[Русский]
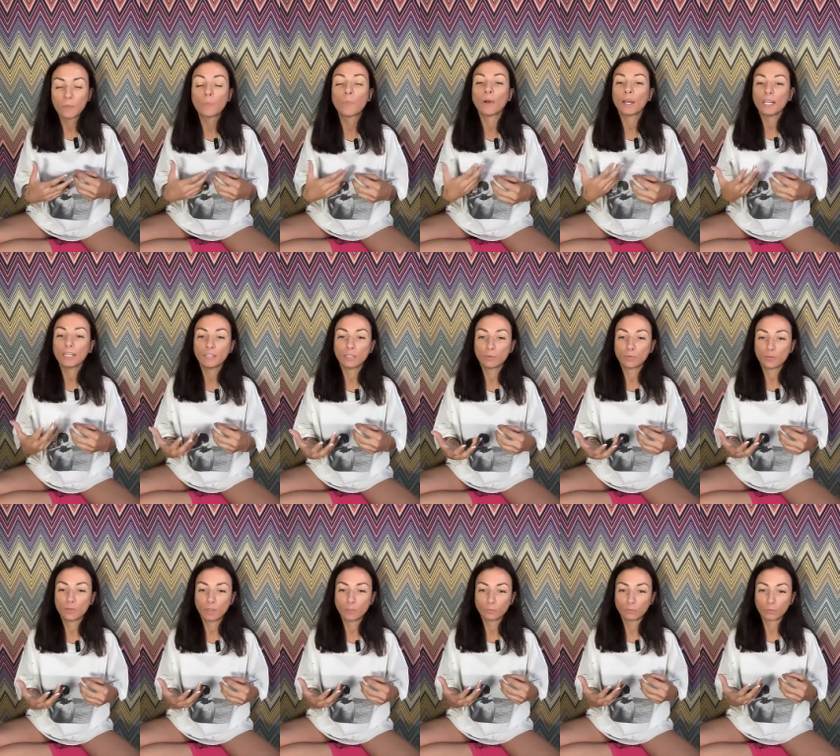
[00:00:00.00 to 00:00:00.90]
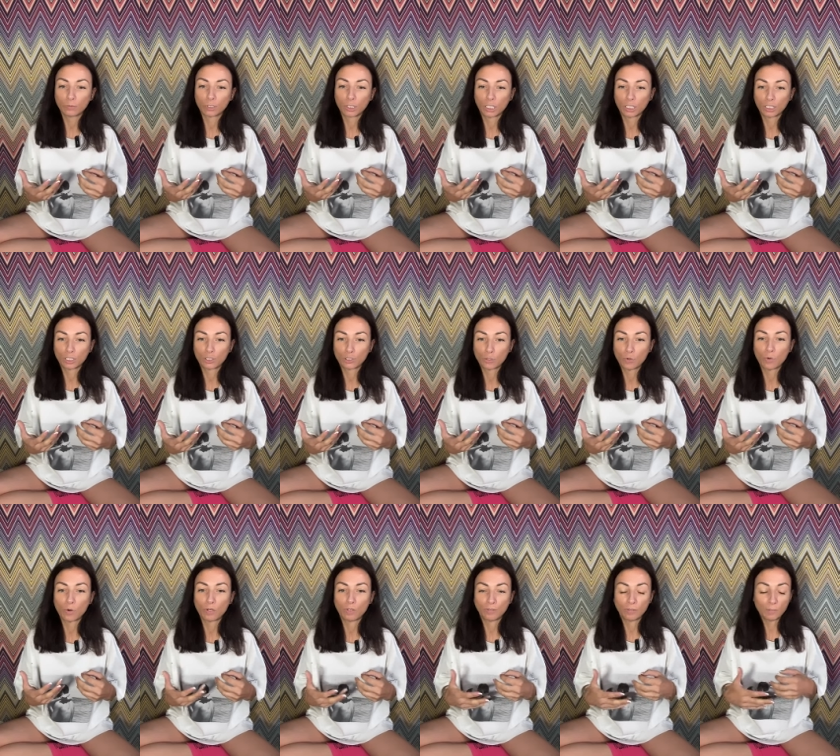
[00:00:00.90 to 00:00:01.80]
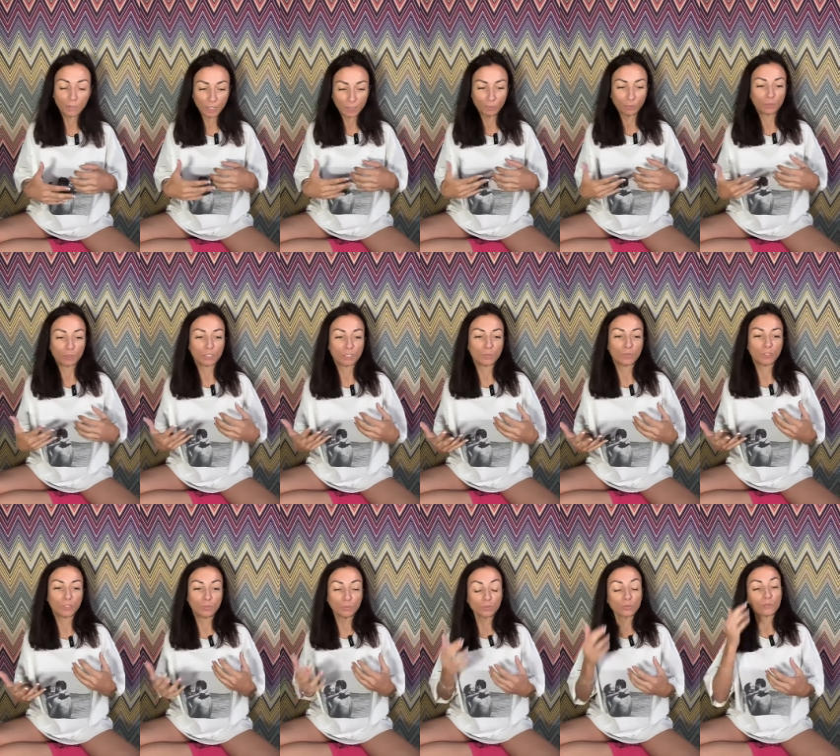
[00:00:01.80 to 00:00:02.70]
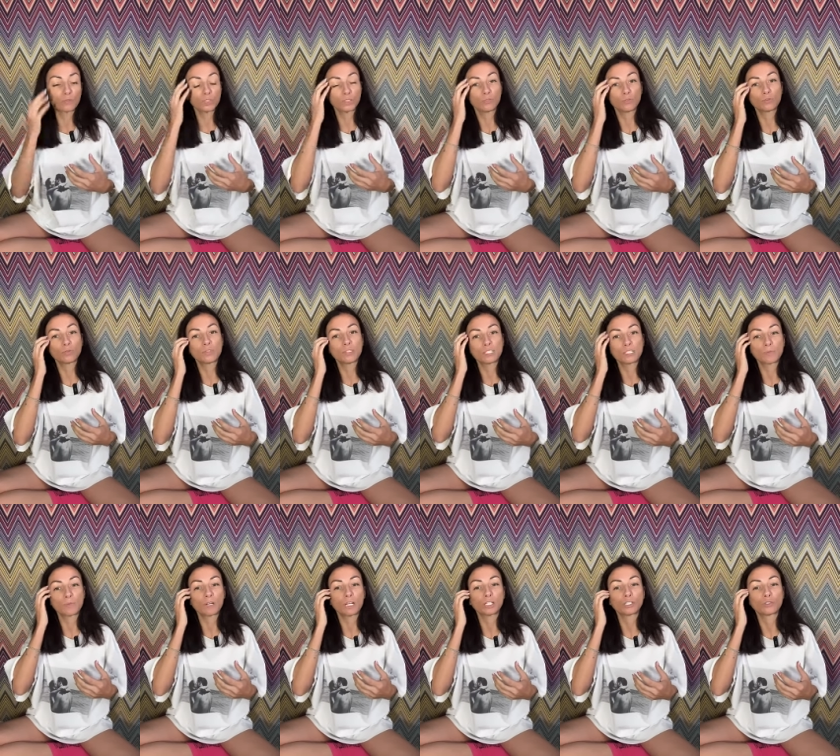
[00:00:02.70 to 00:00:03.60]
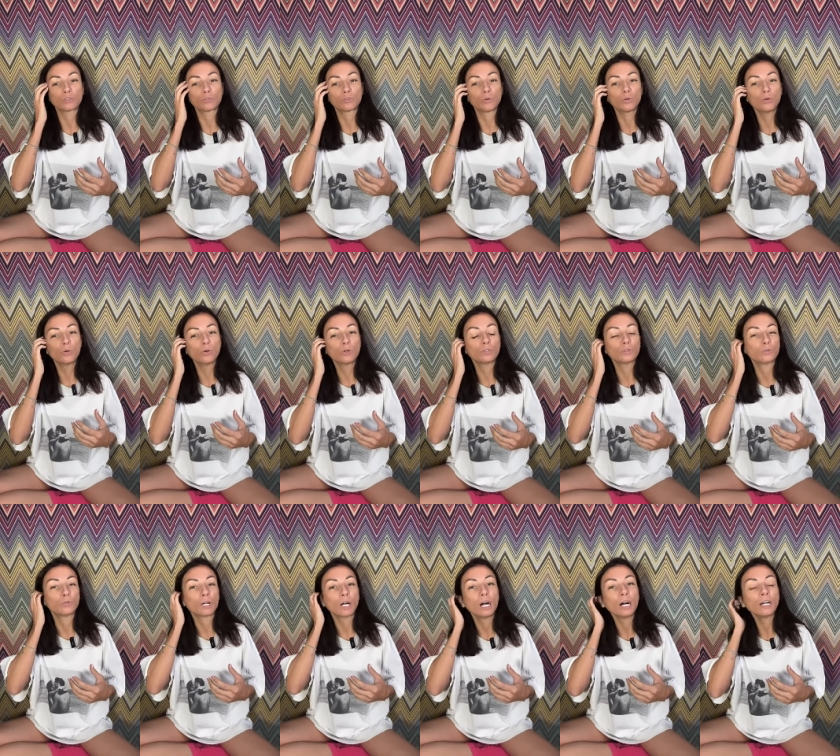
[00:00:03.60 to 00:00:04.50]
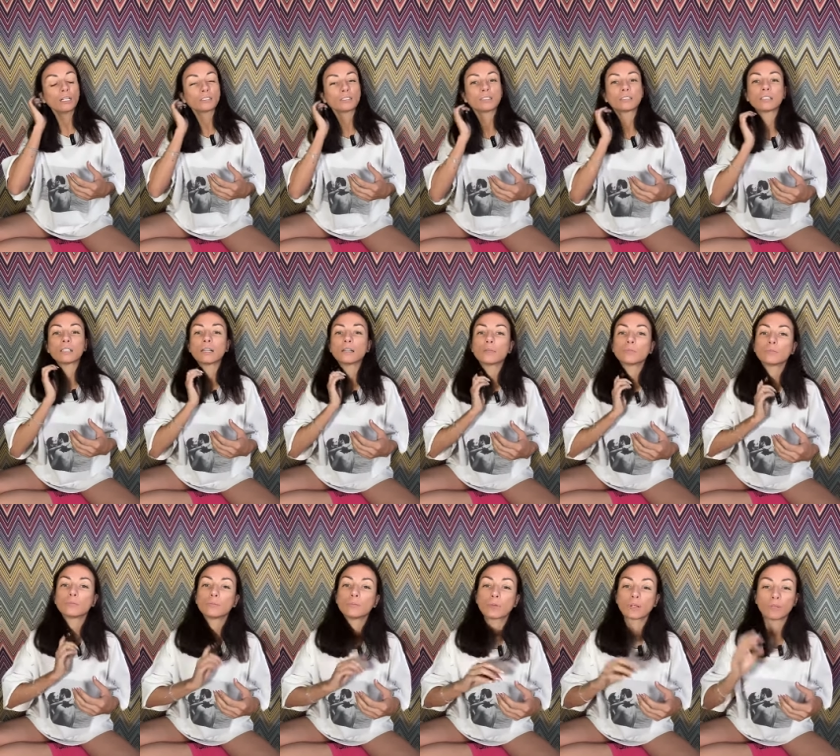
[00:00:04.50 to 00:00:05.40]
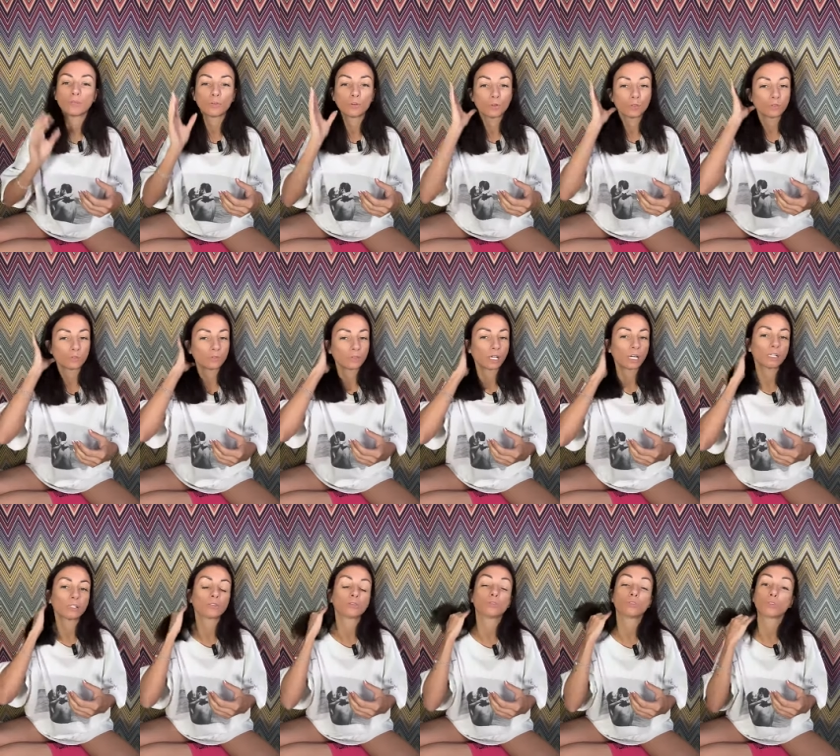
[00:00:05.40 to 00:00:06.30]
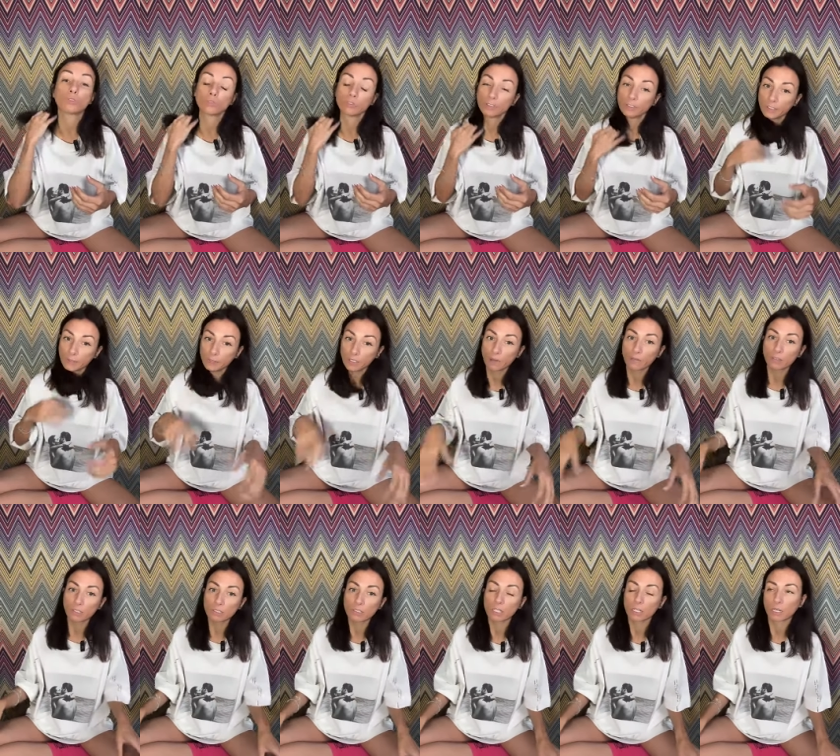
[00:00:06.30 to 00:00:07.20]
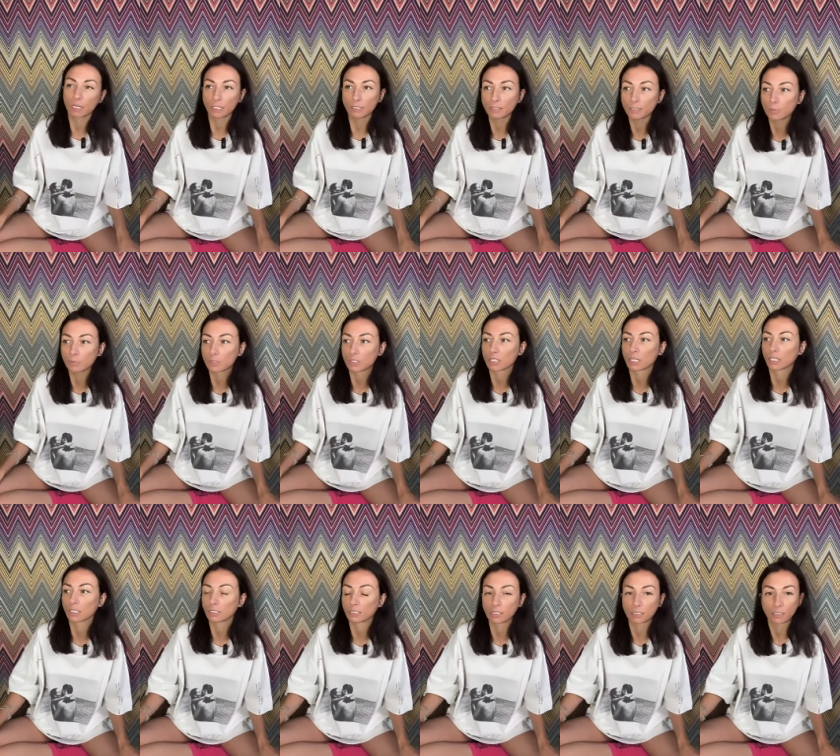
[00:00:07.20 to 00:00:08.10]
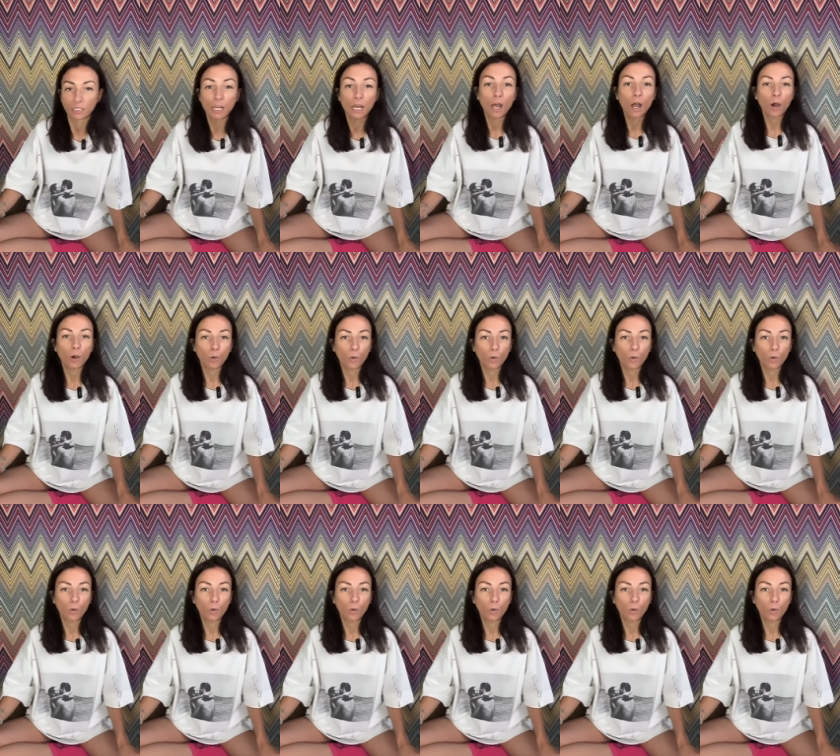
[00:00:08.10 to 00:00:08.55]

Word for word: И поэтому вам тут хорошо. Вы прям тут себе чувствуете, тут все спрашивают, о, ну как ты там провел выходной такой? Я говорю, я в ресторан типа сходил.